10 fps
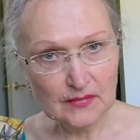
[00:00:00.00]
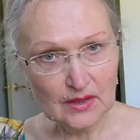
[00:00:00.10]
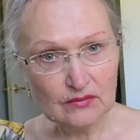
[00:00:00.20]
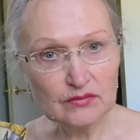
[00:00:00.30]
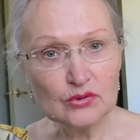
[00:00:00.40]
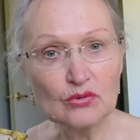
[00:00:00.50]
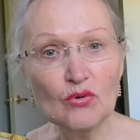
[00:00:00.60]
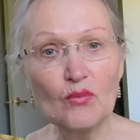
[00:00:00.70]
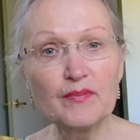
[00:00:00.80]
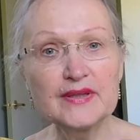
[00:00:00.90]
в
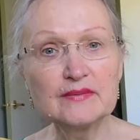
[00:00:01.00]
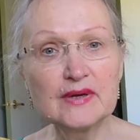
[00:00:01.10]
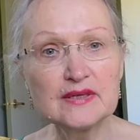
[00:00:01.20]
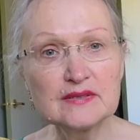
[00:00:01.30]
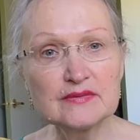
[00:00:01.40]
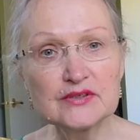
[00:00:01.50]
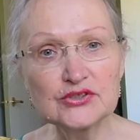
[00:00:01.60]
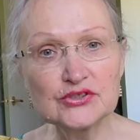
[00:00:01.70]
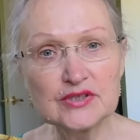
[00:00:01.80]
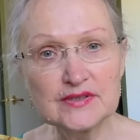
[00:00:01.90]
другом понимании своей
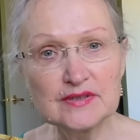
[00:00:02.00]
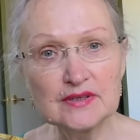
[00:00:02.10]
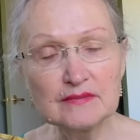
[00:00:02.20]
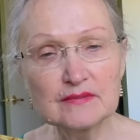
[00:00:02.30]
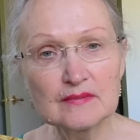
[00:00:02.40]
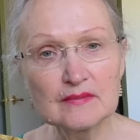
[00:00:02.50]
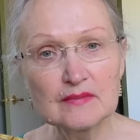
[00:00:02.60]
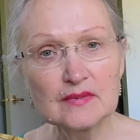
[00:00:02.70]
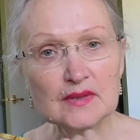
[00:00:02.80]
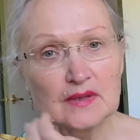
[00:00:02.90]
жизни.
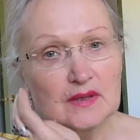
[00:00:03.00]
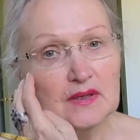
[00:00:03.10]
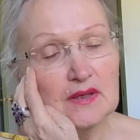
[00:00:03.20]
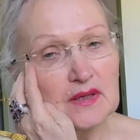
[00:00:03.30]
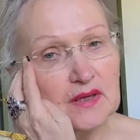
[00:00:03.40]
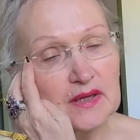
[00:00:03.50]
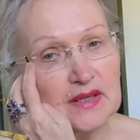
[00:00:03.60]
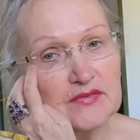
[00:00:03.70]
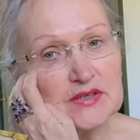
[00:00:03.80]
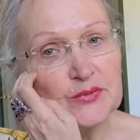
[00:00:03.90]
И
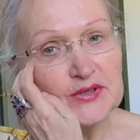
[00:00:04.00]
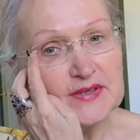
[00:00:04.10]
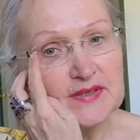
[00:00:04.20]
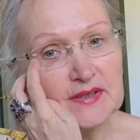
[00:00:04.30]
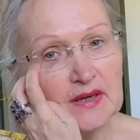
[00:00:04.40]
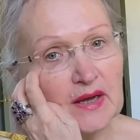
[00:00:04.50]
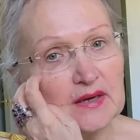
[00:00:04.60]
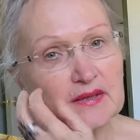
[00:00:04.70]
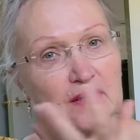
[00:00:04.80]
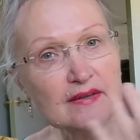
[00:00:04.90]
когда вы смотрите на
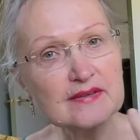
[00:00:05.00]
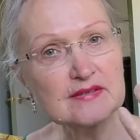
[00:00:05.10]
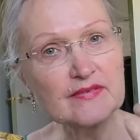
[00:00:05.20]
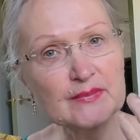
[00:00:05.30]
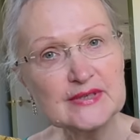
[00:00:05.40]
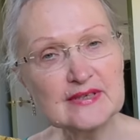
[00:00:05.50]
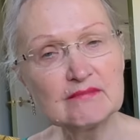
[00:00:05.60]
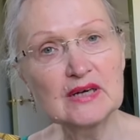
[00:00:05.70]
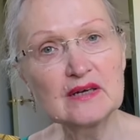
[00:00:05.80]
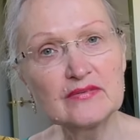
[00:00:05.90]
карты, карта с вами
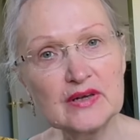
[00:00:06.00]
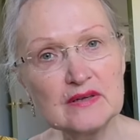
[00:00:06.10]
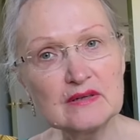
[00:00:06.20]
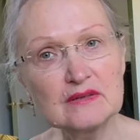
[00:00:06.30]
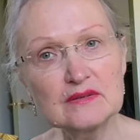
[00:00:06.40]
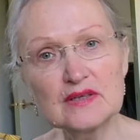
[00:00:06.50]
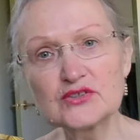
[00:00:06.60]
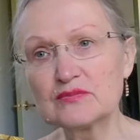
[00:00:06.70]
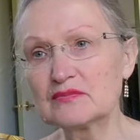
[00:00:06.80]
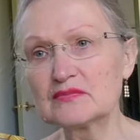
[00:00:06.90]
сама говорит,
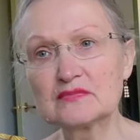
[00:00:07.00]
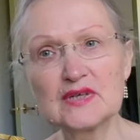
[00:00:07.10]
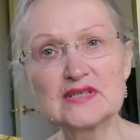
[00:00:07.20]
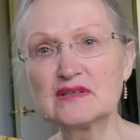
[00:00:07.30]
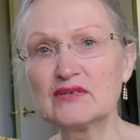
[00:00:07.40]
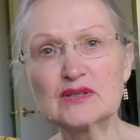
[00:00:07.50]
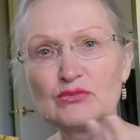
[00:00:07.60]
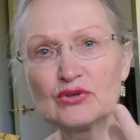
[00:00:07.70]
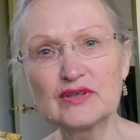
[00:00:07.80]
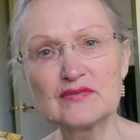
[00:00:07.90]
даже мои слова не
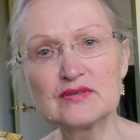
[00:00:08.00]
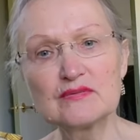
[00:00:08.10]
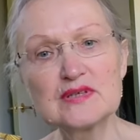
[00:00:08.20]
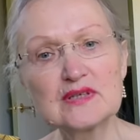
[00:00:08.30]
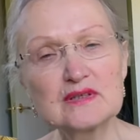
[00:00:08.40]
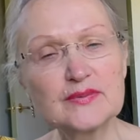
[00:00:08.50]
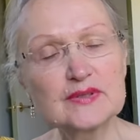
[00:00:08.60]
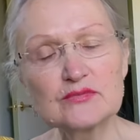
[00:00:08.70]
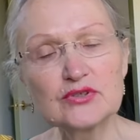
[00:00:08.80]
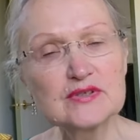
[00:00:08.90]
могут это все высказать,
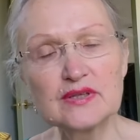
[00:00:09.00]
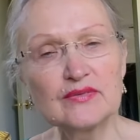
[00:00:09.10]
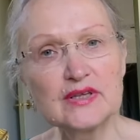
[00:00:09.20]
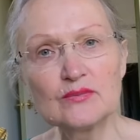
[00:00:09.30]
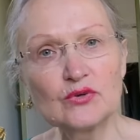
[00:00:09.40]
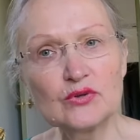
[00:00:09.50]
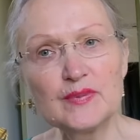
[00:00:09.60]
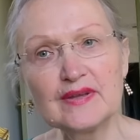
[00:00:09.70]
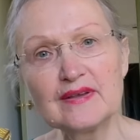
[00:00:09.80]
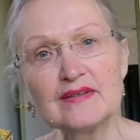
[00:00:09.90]
потому что слова не могут
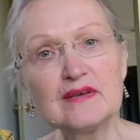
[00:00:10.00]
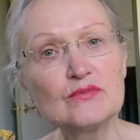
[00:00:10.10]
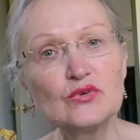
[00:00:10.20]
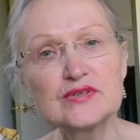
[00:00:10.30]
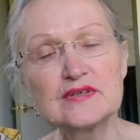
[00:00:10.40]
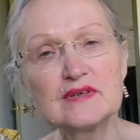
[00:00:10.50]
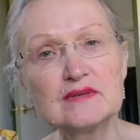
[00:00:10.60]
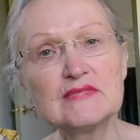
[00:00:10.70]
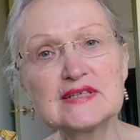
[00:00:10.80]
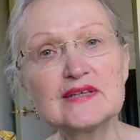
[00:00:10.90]
передать ни эмоции, ни
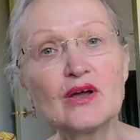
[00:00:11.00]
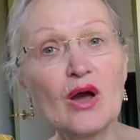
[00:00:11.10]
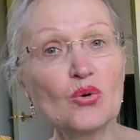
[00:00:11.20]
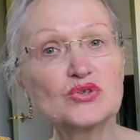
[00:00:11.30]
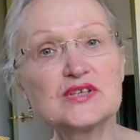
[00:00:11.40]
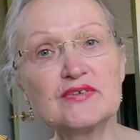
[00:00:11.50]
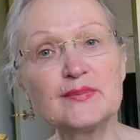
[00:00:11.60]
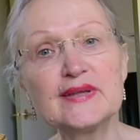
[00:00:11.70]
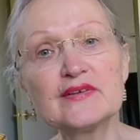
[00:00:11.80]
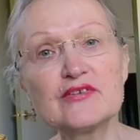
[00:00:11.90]
мысли у
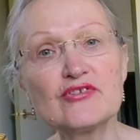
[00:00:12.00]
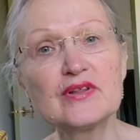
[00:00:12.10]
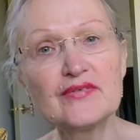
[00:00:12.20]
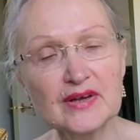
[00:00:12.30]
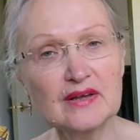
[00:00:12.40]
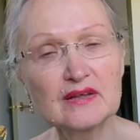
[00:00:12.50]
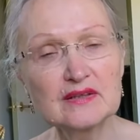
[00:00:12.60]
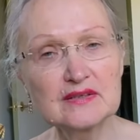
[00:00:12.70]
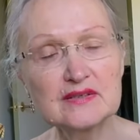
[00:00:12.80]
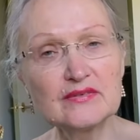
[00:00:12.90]
современного человека.
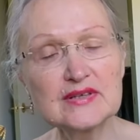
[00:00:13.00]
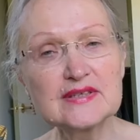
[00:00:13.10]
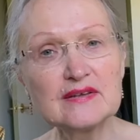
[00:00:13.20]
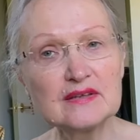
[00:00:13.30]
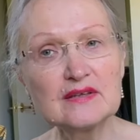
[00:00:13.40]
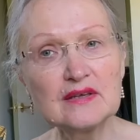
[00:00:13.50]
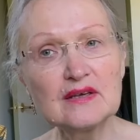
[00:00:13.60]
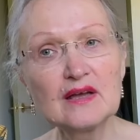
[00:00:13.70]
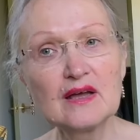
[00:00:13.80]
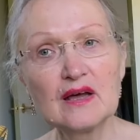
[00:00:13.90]
Слова
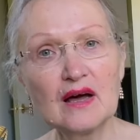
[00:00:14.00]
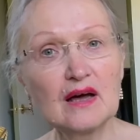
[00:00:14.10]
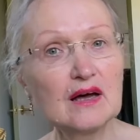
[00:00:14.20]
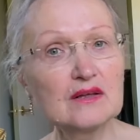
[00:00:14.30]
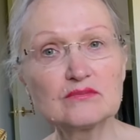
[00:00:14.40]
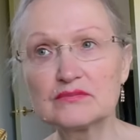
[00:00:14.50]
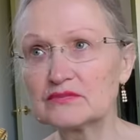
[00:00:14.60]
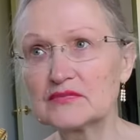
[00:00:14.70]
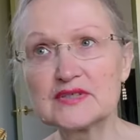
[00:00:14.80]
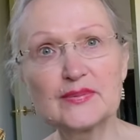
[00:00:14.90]
старинные, а
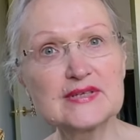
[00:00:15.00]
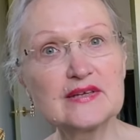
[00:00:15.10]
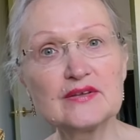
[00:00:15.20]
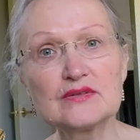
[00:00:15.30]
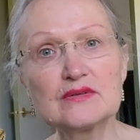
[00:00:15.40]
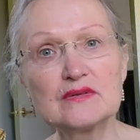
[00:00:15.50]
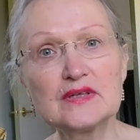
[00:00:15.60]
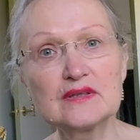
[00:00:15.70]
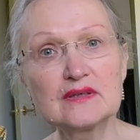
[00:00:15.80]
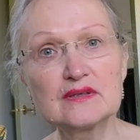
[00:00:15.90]
за последние сто
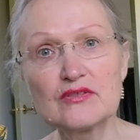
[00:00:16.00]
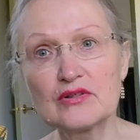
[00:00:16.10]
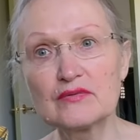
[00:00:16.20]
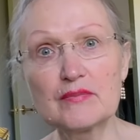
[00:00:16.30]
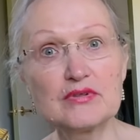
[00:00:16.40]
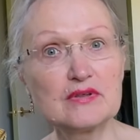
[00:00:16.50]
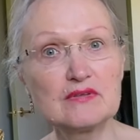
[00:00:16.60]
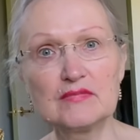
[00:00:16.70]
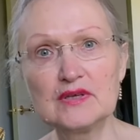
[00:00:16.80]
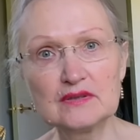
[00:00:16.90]
лет так человек вообще
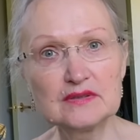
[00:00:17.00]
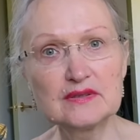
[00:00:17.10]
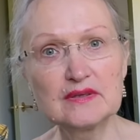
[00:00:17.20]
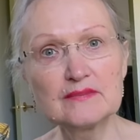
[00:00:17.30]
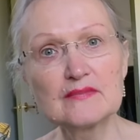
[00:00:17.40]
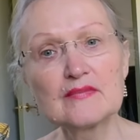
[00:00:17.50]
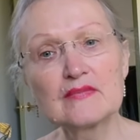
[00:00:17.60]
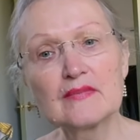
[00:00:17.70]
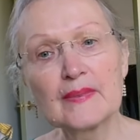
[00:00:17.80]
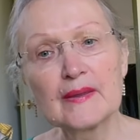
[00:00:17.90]
изменился, да?
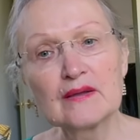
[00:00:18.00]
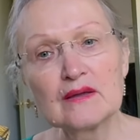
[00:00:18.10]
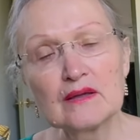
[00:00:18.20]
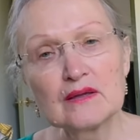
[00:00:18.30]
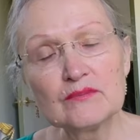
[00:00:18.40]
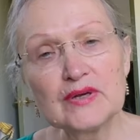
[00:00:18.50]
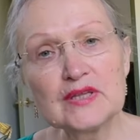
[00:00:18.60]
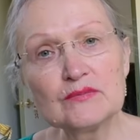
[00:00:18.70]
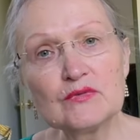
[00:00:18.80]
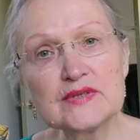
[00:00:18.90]

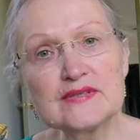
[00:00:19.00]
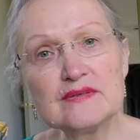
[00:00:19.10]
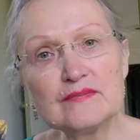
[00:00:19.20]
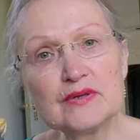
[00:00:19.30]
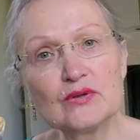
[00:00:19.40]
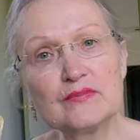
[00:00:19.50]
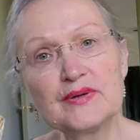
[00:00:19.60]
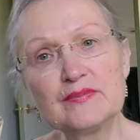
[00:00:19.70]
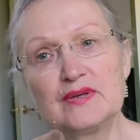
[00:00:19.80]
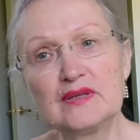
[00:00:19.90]
Поэтому вот символ, он
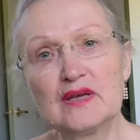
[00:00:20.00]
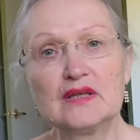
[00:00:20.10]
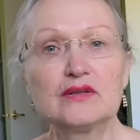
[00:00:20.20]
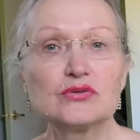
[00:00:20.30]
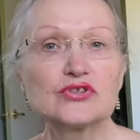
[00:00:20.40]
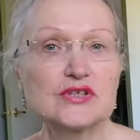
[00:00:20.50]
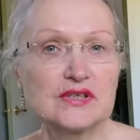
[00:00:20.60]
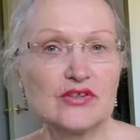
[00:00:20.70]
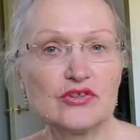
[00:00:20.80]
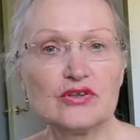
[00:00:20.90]
приобретает лучшее
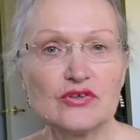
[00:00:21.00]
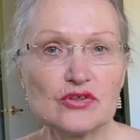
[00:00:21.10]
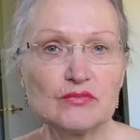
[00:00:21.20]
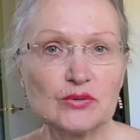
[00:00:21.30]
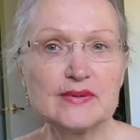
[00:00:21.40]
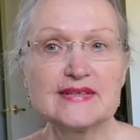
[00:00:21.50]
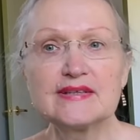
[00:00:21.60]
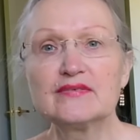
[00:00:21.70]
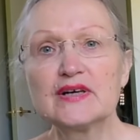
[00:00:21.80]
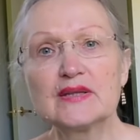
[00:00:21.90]
значение, чем любые
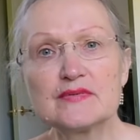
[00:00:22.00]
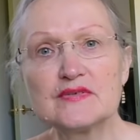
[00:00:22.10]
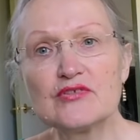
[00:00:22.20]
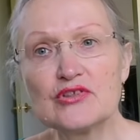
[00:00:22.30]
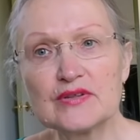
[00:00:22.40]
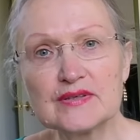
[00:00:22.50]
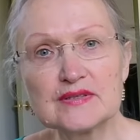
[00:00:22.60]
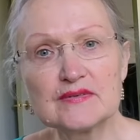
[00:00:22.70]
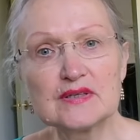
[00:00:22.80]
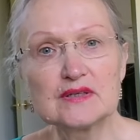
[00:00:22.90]
слова там в священных
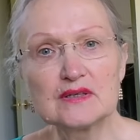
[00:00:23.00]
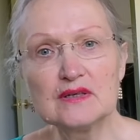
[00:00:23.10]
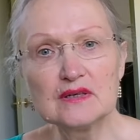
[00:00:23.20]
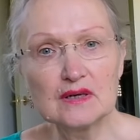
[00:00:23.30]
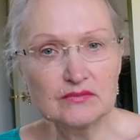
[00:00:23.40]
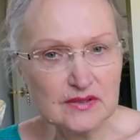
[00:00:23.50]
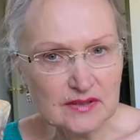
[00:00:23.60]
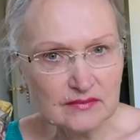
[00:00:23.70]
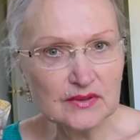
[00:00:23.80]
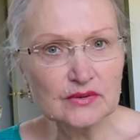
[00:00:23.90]
святых книгах. Вот
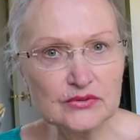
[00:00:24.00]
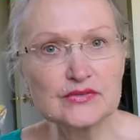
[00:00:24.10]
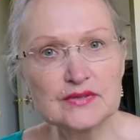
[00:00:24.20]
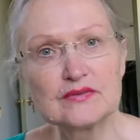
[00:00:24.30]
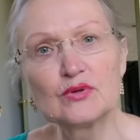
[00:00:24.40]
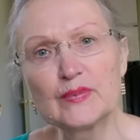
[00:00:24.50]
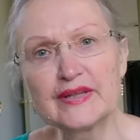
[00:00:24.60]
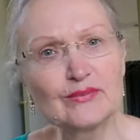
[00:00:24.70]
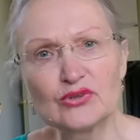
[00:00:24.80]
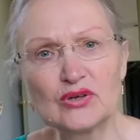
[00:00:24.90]
символ лучше всего,
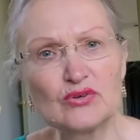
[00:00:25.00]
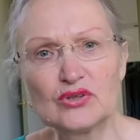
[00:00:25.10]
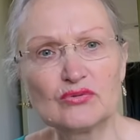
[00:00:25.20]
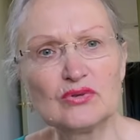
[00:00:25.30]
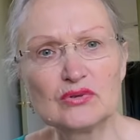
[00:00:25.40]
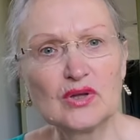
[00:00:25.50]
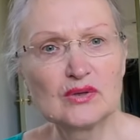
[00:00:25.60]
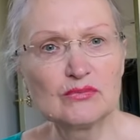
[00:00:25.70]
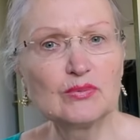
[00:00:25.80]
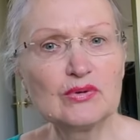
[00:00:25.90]
поэтому второй такой
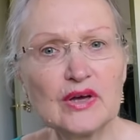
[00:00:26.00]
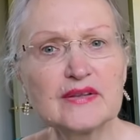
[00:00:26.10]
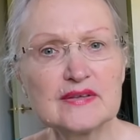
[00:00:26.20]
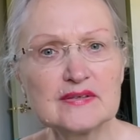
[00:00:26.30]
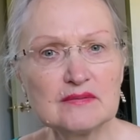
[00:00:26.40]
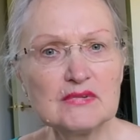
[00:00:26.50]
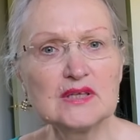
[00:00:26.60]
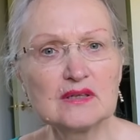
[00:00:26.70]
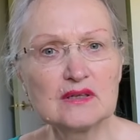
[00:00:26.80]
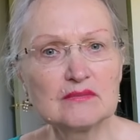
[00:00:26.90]
популярный и
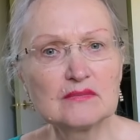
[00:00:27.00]
знаменитый